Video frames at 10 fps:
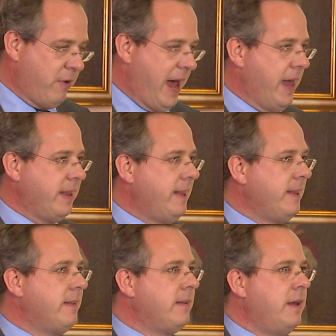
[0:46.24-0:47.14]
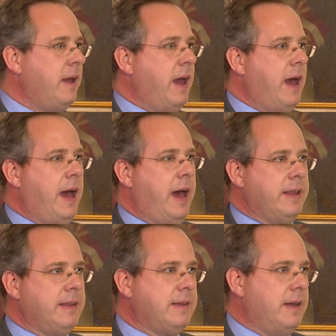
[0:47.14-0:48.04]
verhandelt
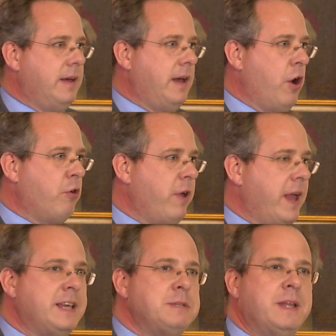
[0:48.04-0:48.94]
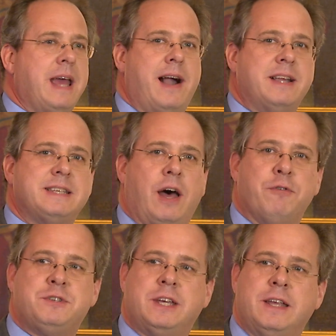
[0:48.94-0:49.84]
hat äh, auch für einiges mediales
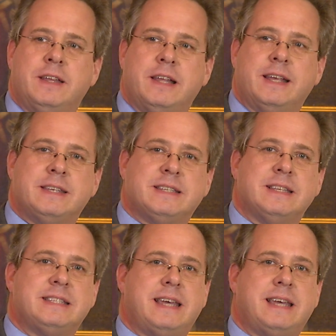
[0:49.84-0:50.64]
Aufsehen in der letzten